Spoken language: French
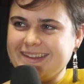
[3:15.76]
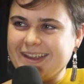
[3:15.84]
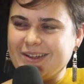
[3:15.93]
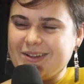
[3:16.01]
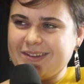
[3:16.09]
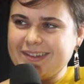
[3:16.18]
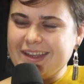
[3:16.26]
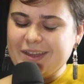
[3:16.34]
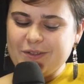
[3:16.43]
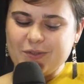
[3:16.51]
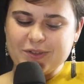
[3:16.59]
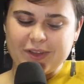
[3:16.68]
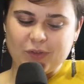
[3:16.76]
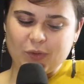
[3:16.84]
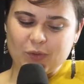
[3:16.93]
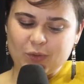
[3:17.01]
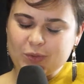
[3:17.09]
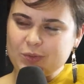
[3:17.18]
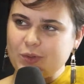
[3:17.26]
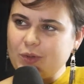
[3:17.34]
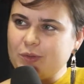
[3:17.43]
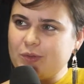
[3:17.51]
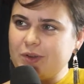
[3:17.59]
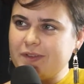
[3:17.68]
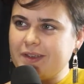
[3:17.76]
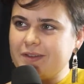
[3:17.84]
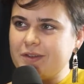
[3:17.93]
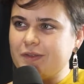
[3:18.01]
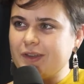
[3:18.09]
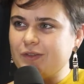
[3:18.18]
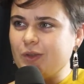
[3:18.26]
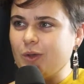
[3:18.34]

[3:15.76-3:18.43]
D'accord. Vos ascensions, donc, vous les avez faites